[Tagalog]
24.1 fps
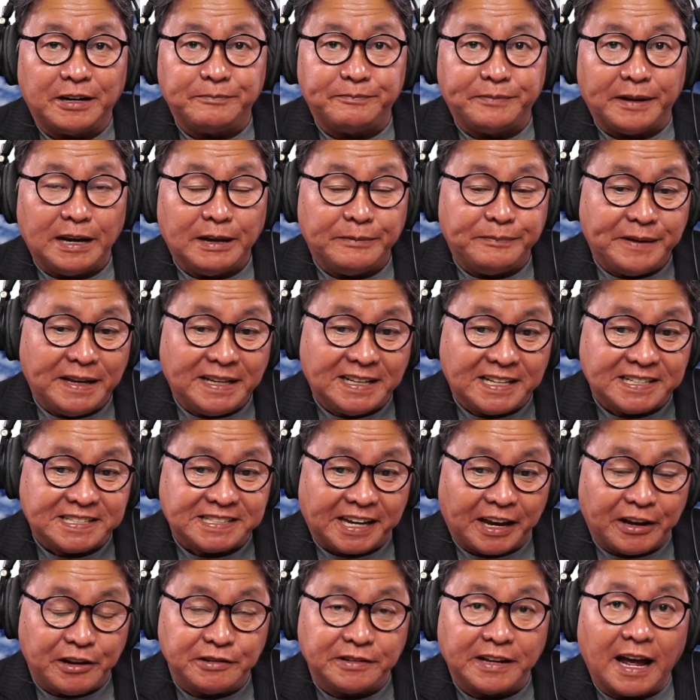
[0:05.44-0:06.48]
Pilipinas
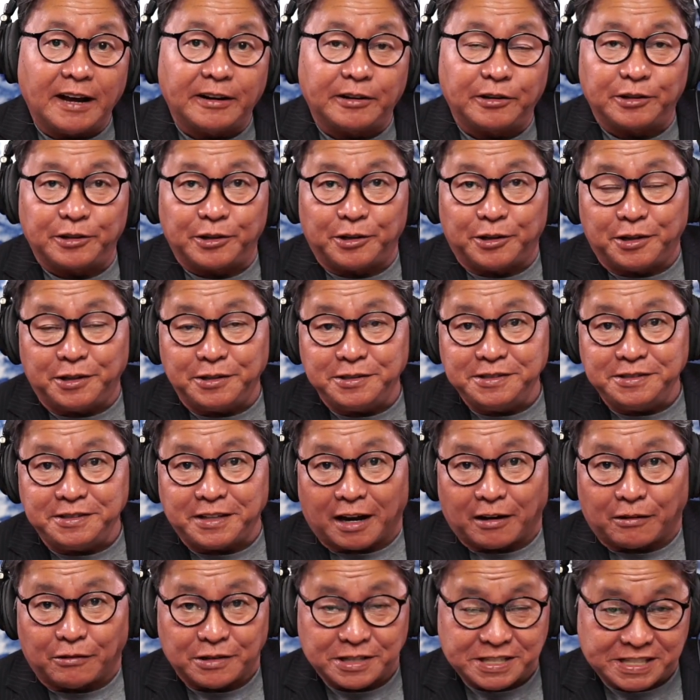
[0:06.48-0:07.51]
kayo naroroon,
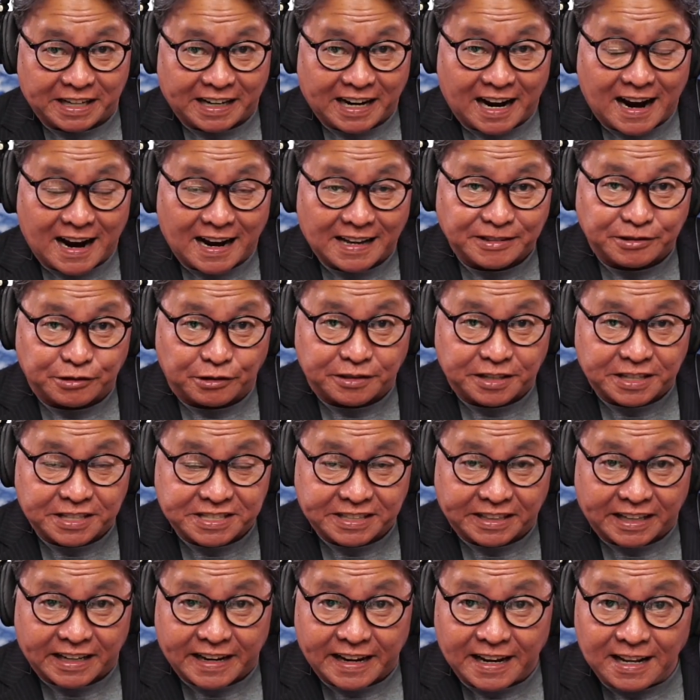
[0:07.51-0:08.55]
ako si Ka Anton
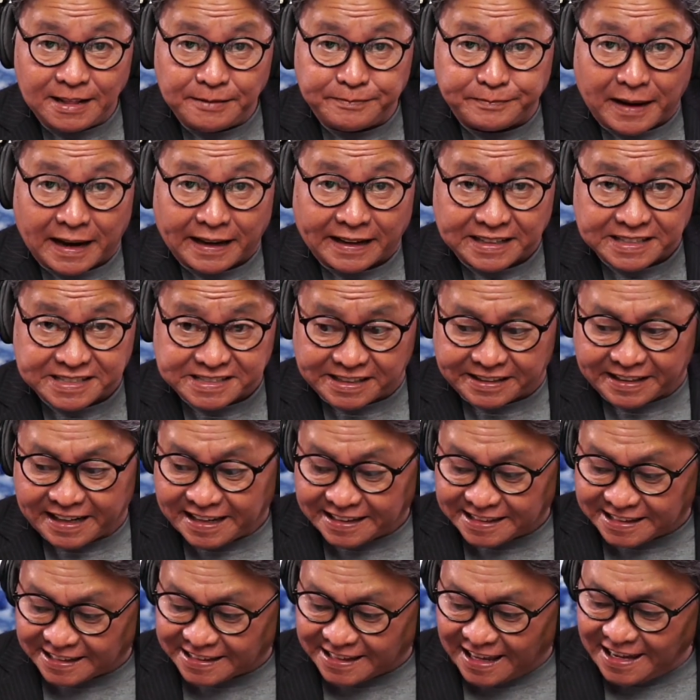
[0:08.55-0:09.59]
Israel para sa
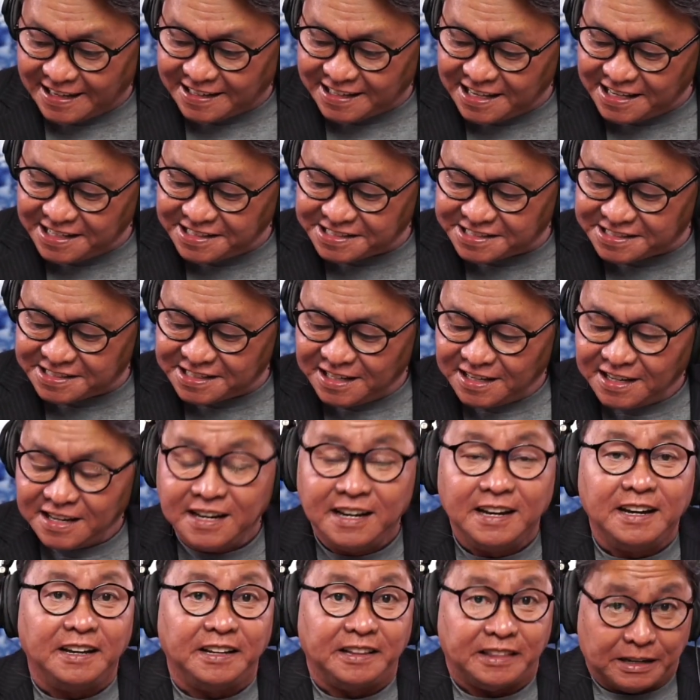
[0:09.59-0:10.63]
Rated X
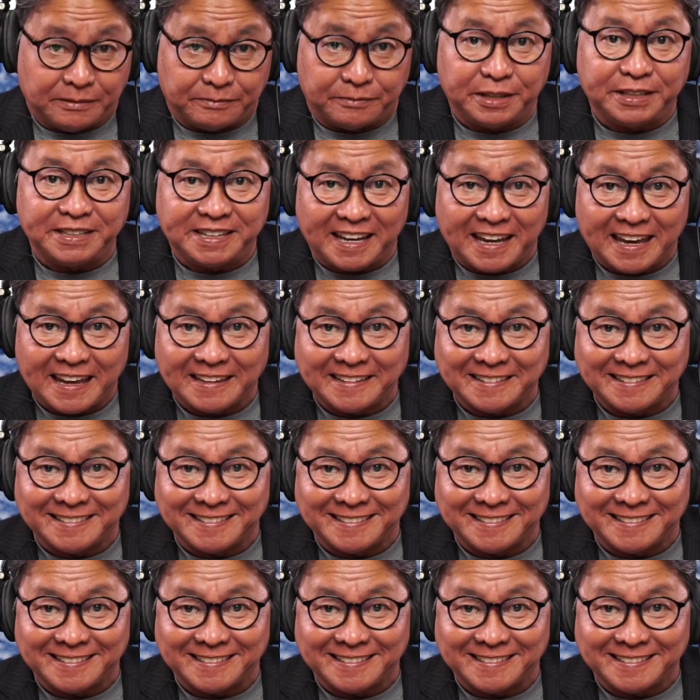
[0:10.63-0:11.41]
number 10.